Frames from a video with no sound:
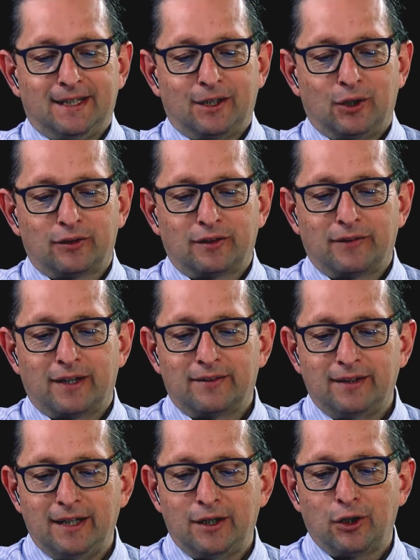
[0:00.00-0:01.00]
José
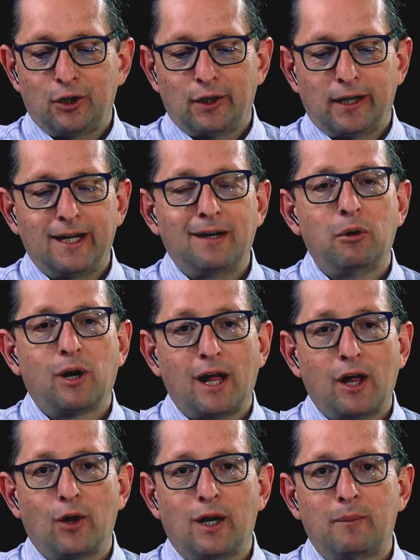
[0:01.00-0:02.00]
Francisco es
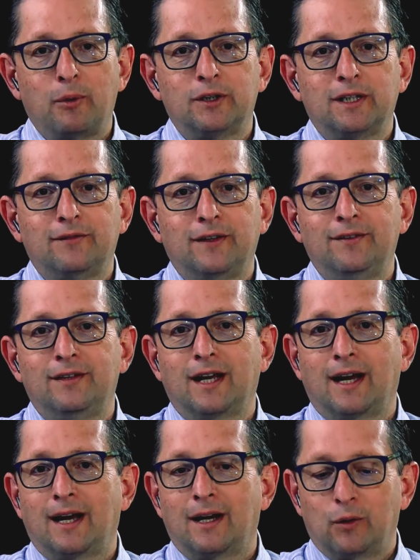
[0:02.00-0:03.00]
abogado de la
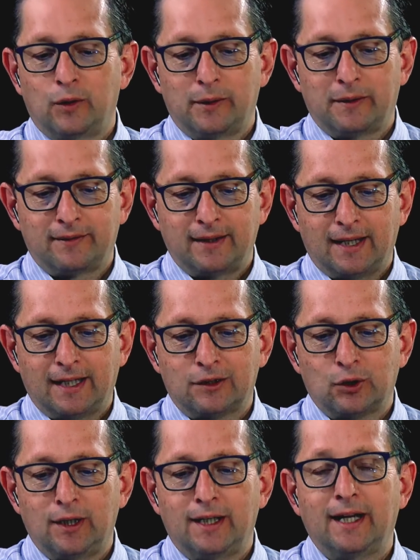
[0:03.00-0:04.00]
Pontificia Universidad
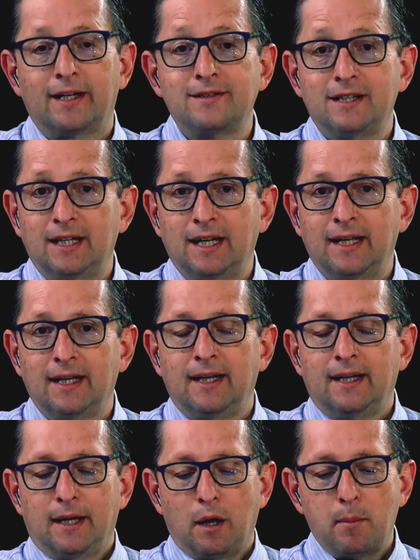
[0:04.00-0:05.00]
Católica de Chile,
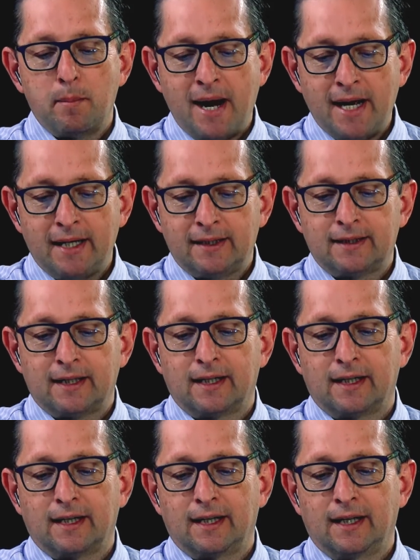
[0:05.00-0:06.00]
magíster
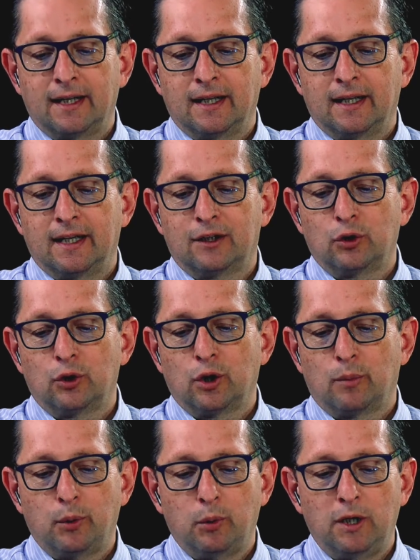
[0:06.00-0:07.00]
en estudios
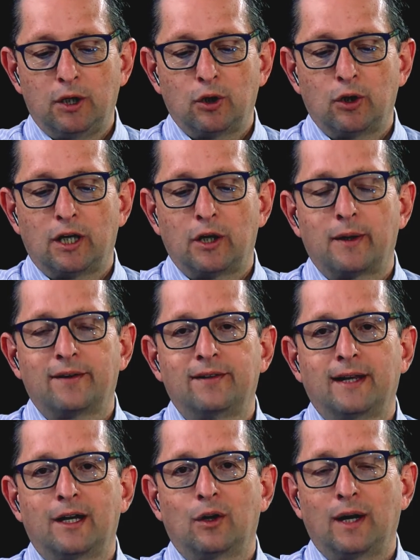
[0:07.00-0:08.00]
públicos de la
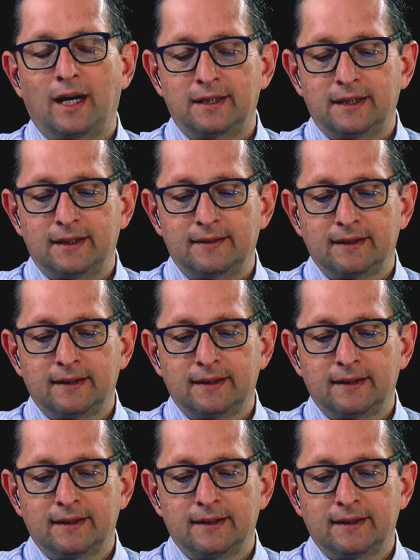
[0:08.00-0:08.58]
Universidad de los Andes